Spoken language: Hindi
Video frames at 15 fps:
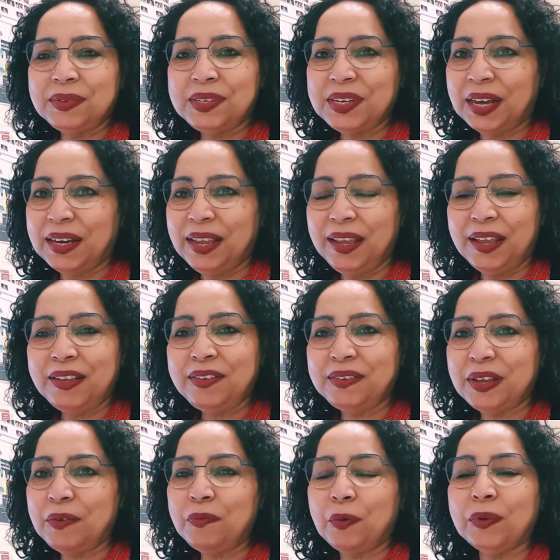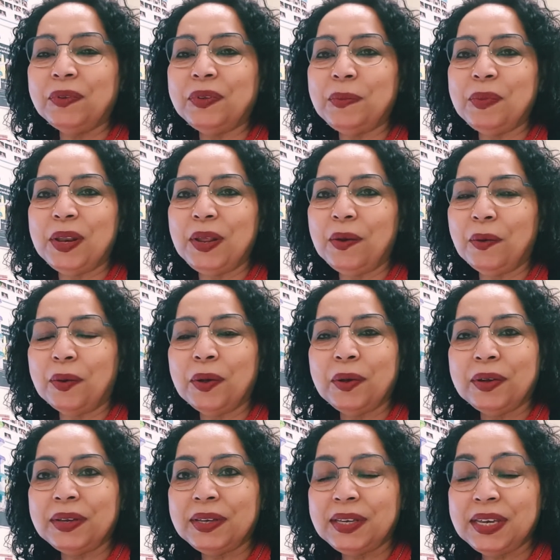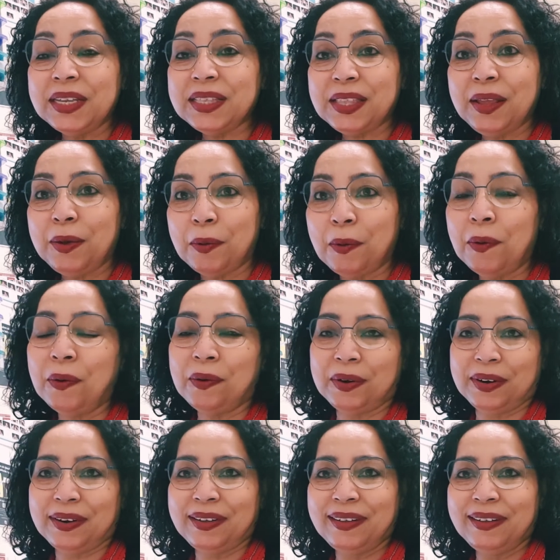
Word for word: जाने इस सेल फ़ोन से मेरे और कितने और